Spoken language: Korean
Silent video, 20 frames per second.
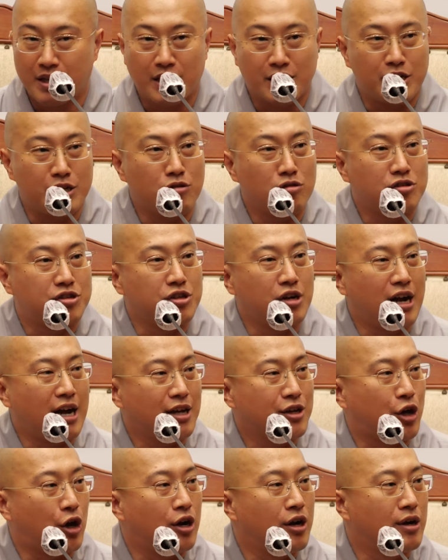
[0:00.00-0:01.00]
그리고
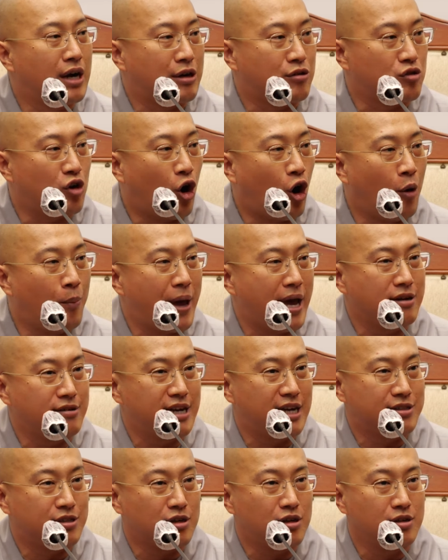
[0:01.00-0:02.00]
그러한 결과로 업에
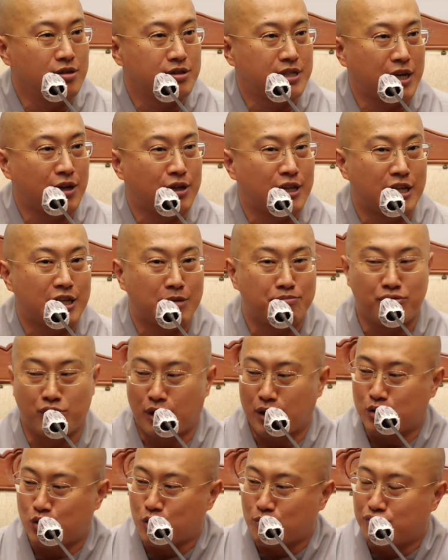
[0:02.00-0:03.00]
의해서 생겨나는 게
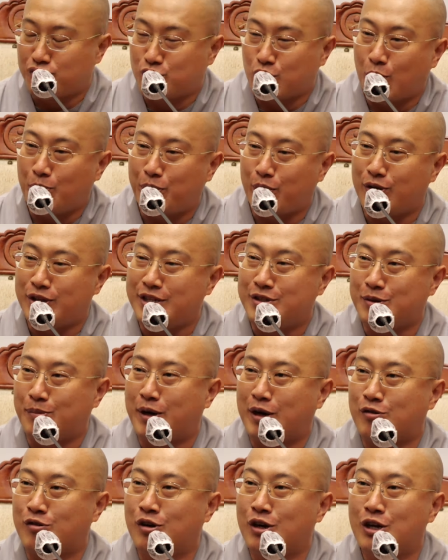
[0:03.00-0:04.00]
불교에서 좀 무서운 표현이 있죠.
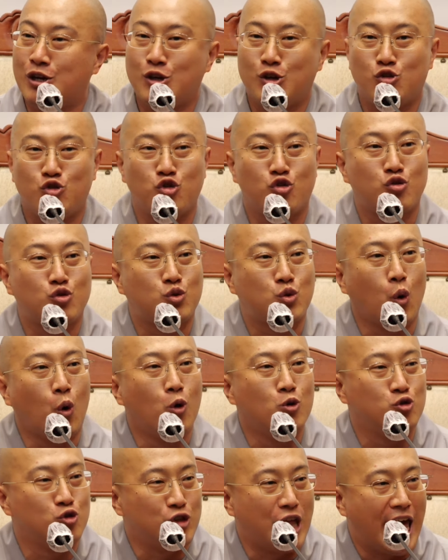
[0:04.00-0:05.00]
바로
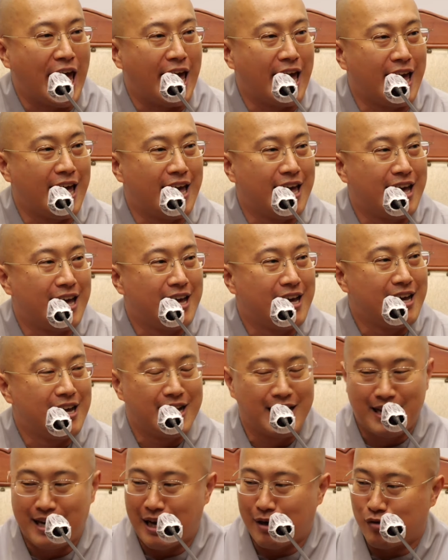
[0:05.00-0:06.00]

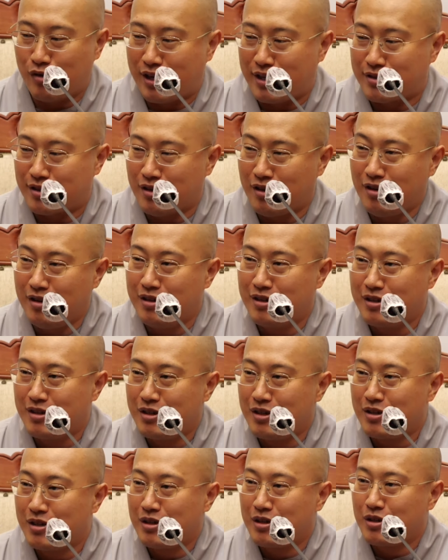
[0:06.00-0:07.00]
육도윤회라고 해서
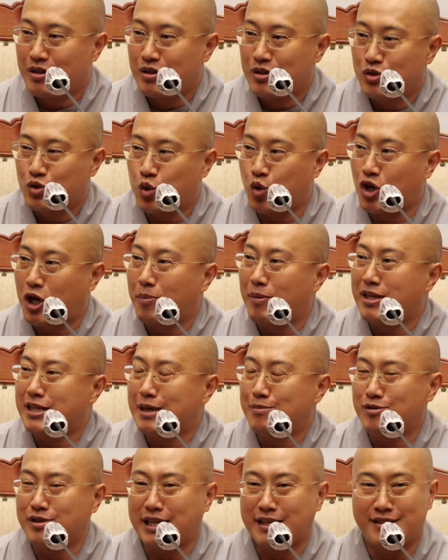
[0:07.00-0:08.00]
좋기만
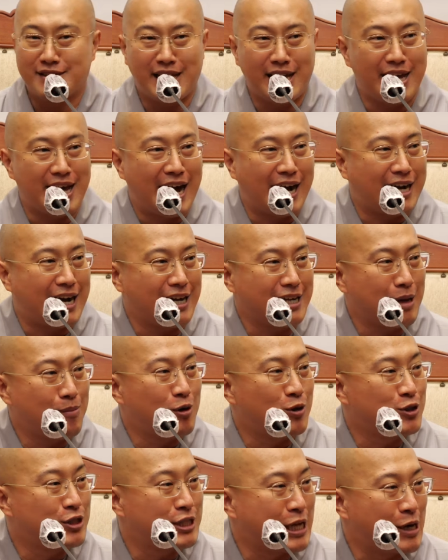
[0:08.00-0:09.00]
하면 되는데 악한 게
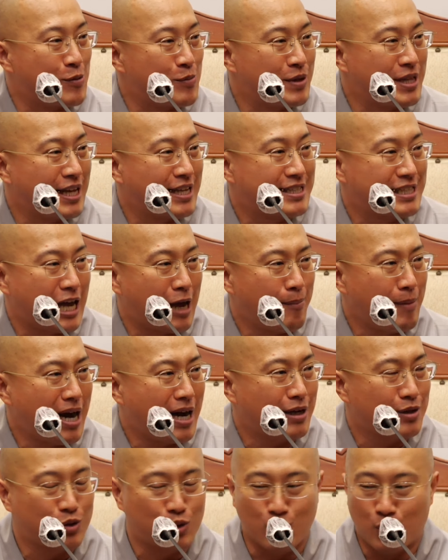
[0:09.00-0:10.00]
먼저 나옵니다.
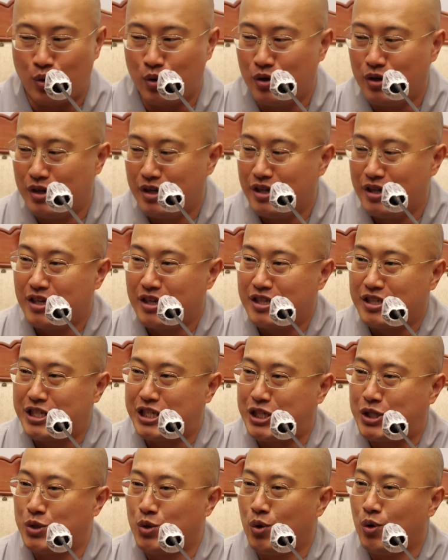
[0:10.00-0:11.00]
사막도,
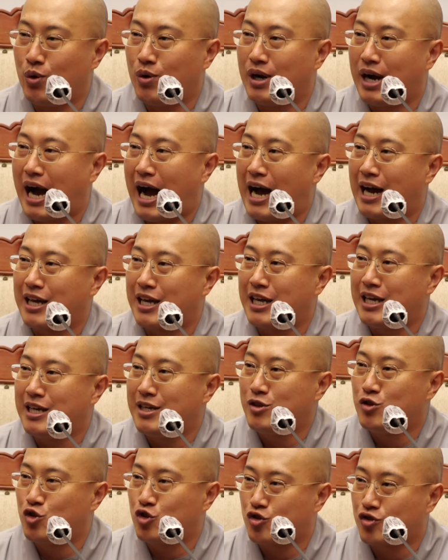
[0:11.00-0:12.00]
지옥, 악이,
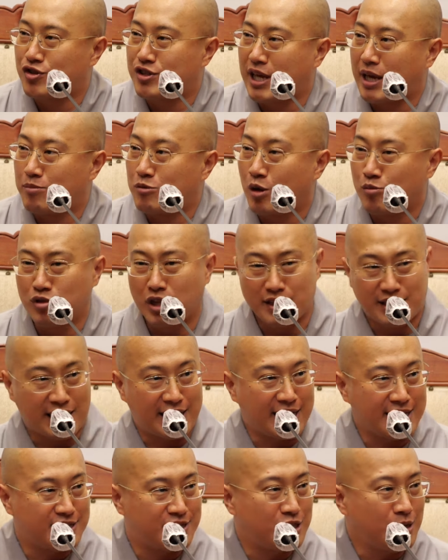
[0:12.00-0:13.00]
축생. 너무나
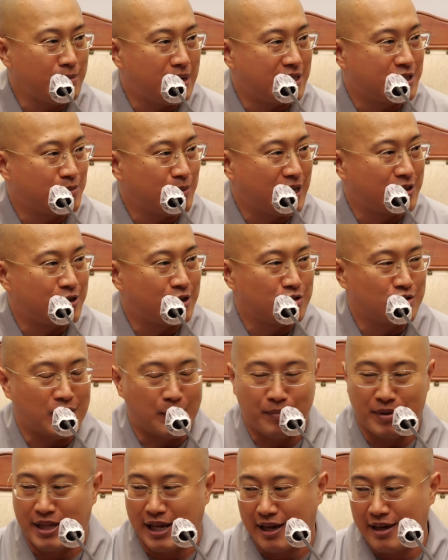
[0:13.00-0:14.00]
잘 아시죠? 말씀 안 드려도
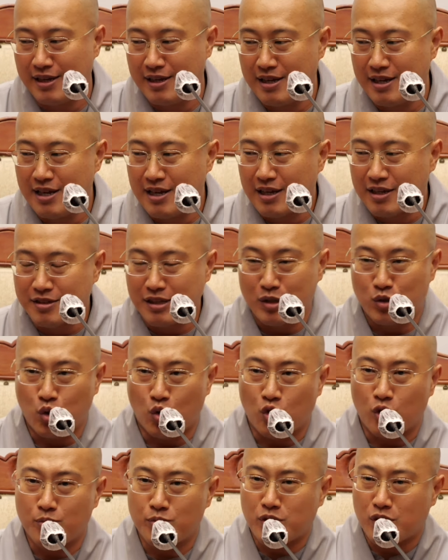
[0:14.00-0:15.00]
됩니다. 근데
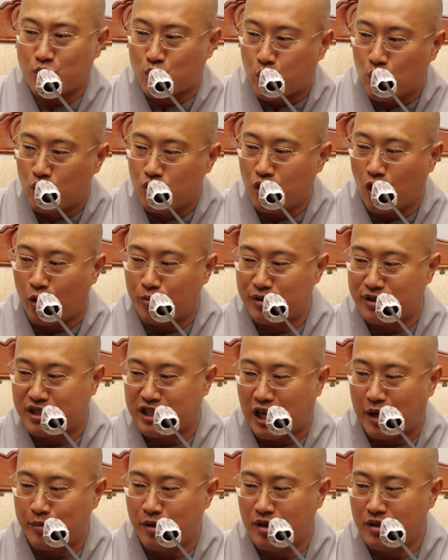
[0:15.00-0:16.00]
조금 더 좋은 업을
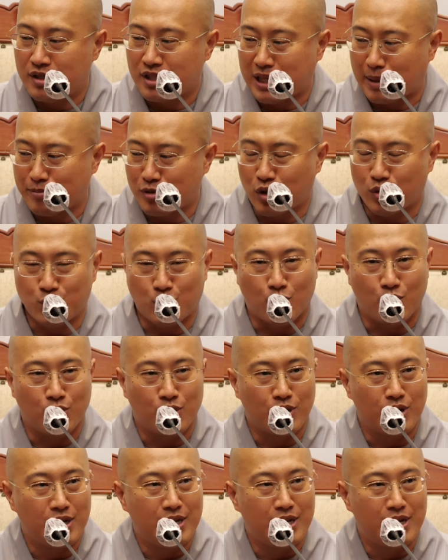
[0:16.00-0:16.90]
쌓으면 삼선도,